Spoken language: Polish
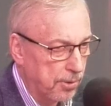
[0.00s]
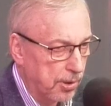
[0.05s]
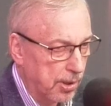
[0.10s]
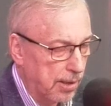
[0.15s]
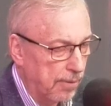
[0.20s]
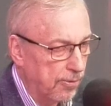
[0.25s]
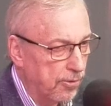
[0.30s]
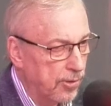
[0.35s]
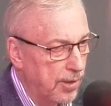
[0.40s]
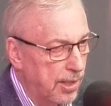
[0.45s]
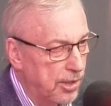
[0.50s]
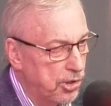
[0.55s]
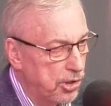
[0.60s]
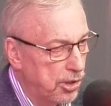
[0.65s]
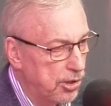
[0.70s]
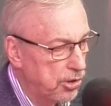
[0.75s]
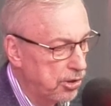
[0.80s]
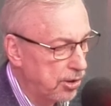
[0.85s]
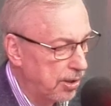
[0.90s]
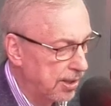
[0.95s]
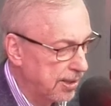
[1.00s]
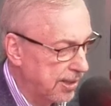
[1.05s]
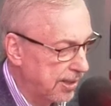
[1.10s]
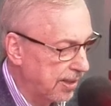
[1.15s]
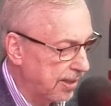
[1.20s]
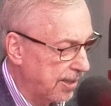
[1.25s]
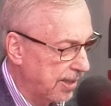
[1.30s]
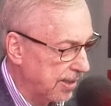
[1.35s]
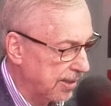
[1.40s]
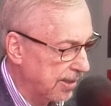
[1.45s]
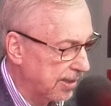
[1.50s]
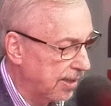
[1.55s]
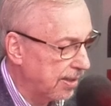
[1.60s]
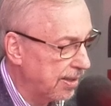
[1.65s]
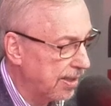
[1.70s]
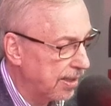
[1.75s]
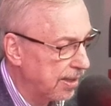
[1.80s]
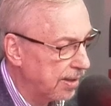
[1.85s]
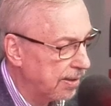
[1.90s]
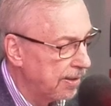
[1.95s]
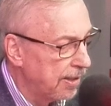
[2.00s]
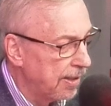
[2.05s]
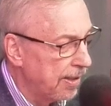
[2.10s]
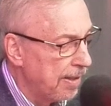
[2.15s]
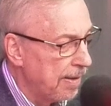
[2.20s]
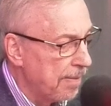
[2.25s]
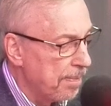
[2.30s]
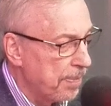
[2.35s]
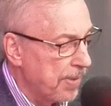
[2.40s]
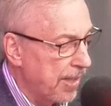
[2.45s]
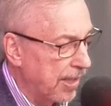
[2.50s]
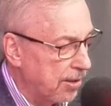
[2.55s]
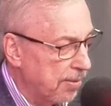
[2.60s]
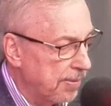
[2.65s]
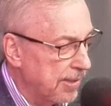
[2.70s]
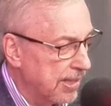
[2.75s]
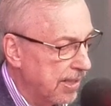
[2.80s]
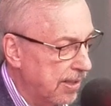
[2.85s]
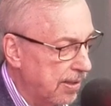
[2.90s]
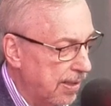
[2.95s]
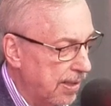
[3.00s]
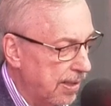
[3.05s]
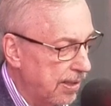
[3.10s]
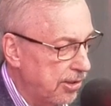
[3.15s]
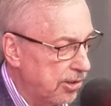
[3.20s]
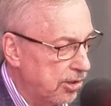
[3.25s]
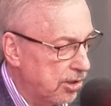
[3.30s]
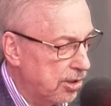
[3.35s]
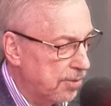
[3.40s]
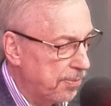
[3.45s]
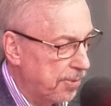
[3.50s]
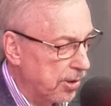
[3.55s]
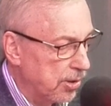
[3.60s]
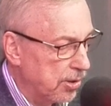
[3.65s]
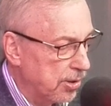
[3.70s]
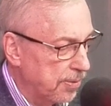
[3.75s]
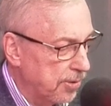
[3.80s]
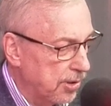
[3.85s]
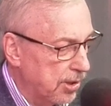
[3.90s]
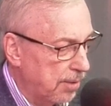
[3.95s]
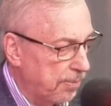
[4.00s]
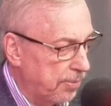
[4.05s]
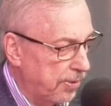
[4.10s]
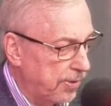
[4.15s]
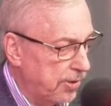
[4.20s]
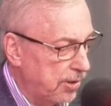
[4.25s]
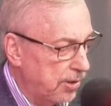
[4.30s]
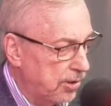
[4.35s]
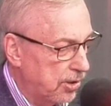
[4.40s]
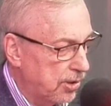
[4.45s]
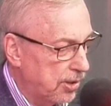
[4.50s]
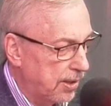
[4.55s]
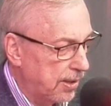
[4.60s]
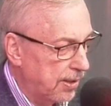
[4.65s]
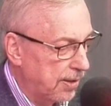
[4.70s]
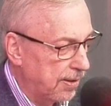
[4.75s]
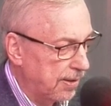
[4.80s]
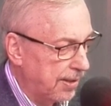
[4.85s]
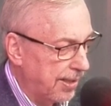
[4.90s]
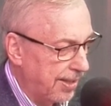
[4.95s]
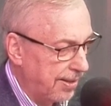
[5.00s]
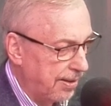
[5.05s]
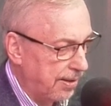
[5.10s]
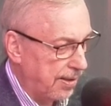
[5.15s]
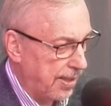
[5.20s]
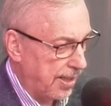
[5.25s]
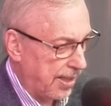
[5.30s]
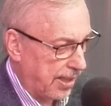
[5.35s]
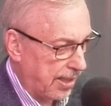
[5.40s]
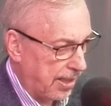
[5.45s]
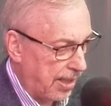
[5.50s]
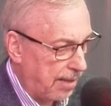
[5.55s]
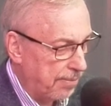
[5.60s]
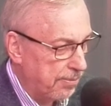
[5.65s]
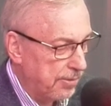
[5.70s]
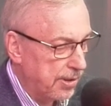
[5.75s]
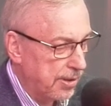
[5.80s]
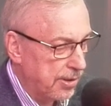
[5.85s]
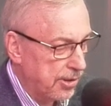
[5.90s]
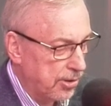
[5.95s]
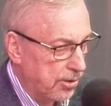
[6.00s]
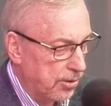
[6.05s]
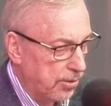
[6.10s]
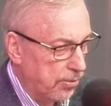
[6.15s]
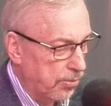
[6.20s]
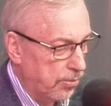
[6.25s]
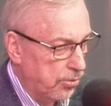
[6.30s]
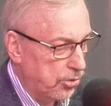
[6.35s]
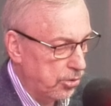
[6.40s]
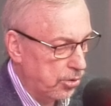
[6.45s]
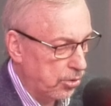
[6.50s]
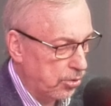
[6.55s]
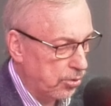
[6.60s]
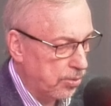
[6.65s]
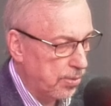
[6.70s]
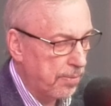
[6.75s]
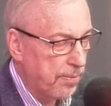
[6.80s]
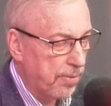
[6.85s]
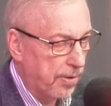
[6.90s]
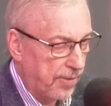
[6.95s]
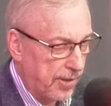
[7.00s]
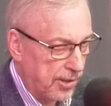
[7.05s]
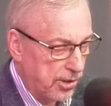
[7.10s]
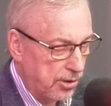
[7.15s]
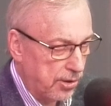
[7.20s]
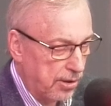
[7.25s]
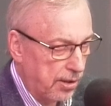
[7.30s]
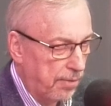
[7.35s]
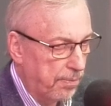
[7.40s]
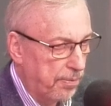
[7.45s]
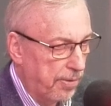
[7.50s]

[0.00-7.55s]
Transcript: programów dla dzieci, etc., etc. Natomiast generalnie rzecz biorąc, można powiedzieć, że te reklamy są źródłem poważnych,